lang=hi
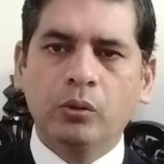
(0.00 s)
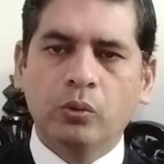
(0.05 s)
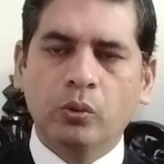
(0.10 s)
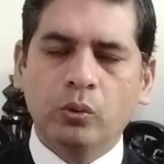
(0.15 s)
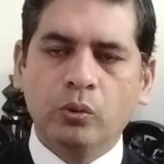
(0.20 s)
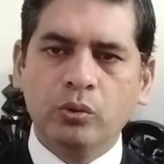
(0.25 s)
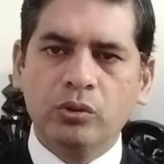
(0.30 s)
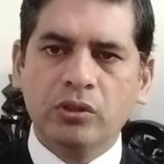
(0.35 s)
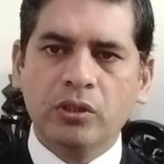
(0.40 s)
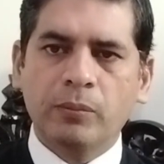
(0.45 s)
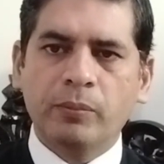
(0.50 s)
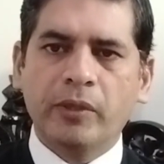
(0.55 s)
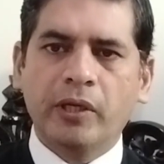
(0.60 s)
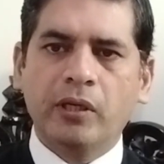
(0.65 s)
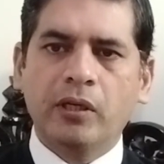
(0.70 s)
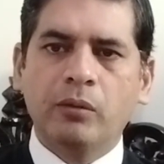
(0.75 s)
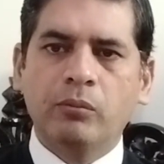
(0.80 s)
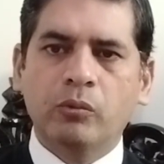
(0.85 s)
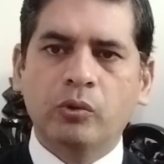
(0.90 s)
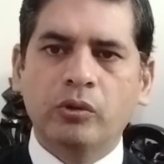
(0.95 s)
तो उससे
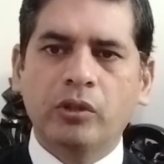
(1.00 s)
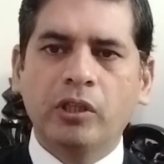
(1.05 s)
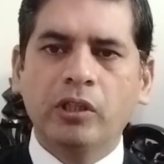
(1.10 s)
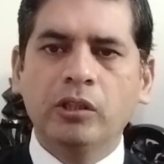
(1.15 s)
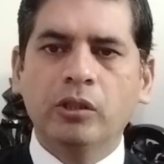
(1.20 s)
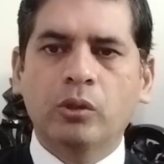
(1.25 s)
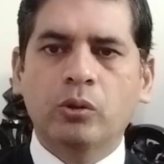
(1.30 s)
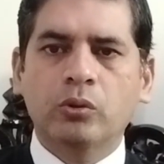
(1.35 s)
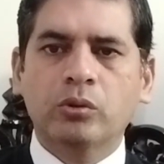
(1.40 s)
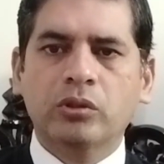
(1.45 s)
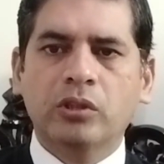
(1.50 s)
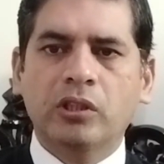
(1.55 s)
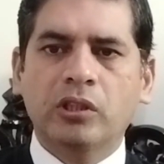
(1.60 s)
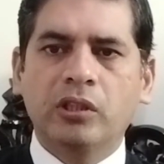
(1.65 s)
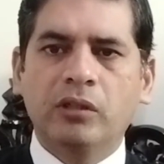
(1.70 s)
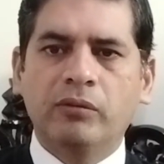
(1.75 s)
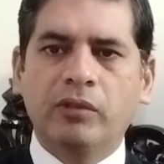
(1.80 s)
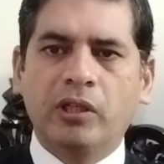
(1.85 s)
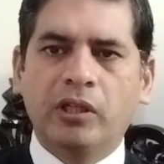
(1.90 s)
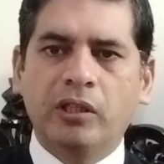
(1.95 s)
पहले मुदई और उसके
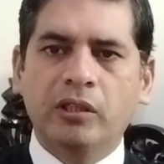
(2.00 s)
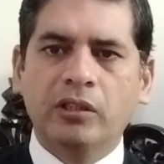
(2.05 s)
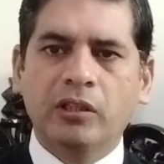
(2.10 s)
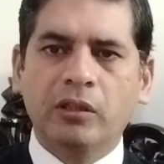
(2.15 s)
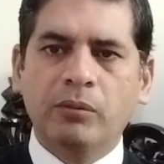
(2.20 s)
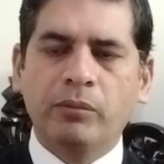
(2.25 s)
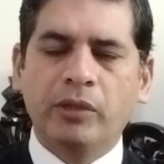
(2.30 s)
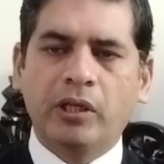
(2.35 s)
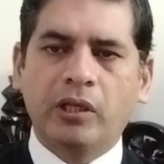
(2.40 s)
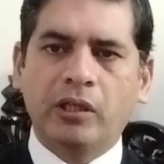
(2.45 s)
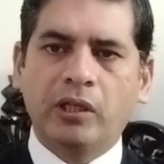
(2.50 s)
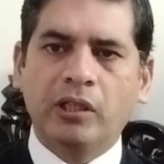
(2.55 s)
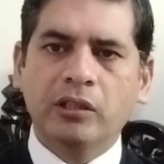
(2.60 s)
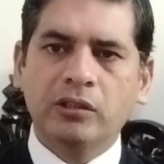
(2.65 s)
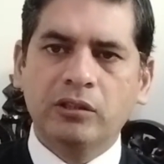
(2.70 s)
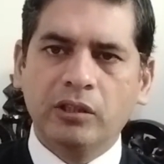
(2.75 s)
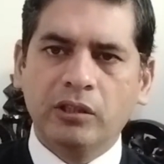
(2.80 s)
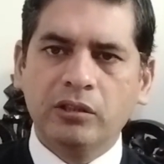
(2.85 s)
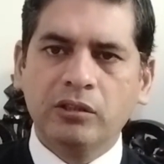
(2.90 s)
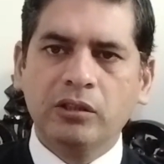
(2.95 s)
गवाहान के बयान
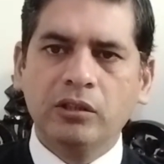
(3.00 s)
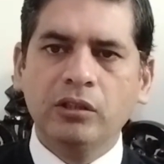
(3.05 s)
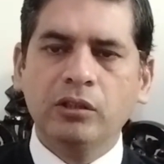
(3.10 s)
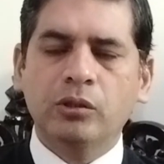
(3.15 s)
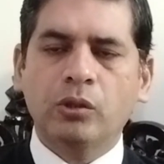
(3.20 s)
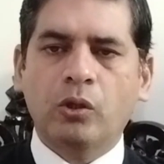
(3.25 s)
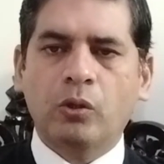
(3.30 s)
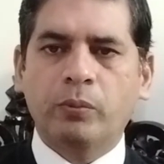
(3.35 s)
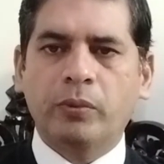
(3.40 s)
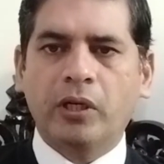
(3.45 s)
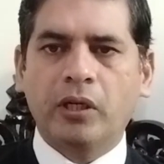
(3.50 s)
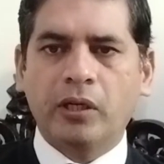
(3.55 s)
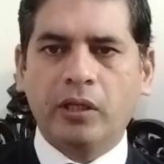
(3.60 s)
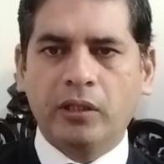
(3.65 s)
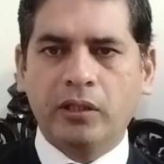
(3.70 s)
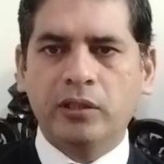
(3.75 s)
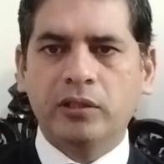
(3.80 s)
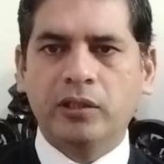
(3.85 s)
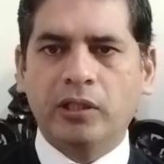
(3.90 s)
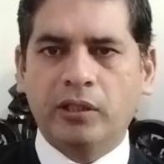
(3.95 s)
सरसरी तौर पर
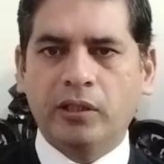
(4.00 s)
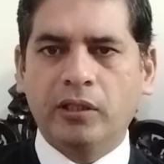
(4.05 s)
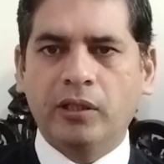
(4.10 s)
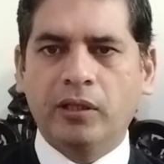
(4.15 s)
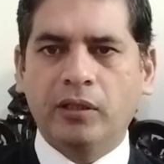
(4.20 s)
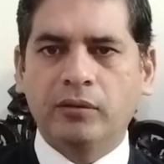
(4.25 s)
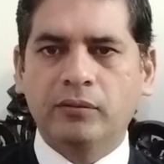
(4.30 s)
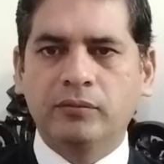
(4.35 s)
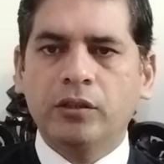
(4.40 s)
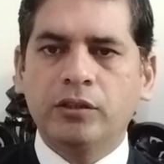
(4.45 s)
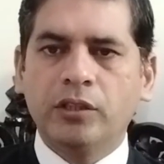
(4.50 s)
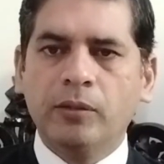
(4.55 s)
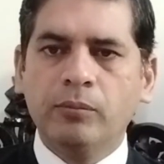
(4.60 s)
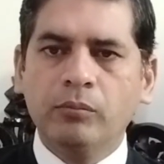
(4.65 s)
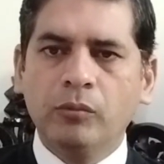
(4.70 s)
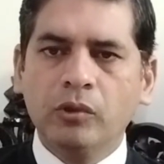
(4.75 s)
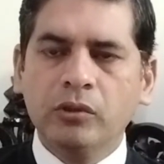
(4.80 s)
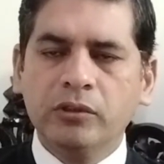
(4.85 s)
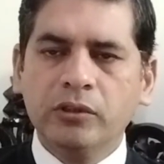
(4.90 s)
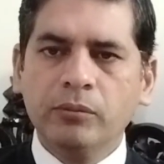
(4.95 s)
लिखे जाते हैं जब
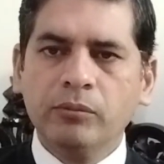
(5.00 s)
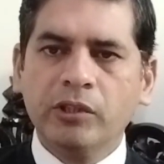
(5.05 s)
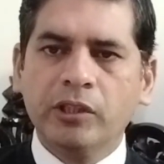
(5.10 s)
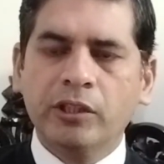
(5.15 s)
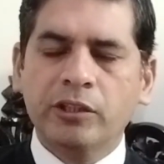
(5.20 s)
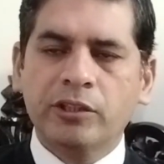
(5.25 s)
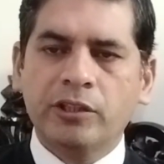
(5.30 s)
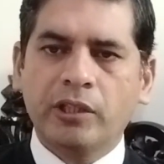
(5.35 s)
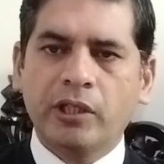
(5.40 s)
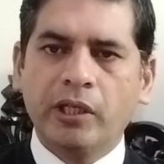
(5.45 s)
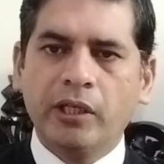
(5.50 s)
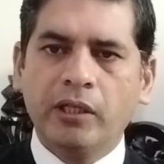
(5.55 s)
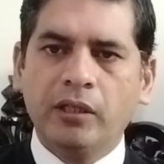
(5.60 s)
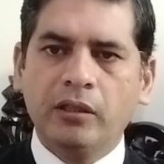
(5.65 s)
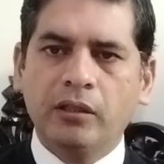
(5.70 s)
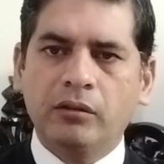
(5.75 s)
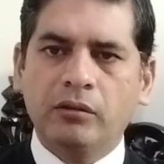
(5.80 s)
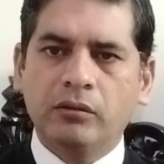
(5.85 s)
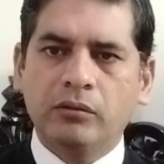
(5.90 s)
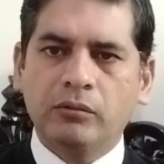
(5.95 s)
मुलम का ट्रायल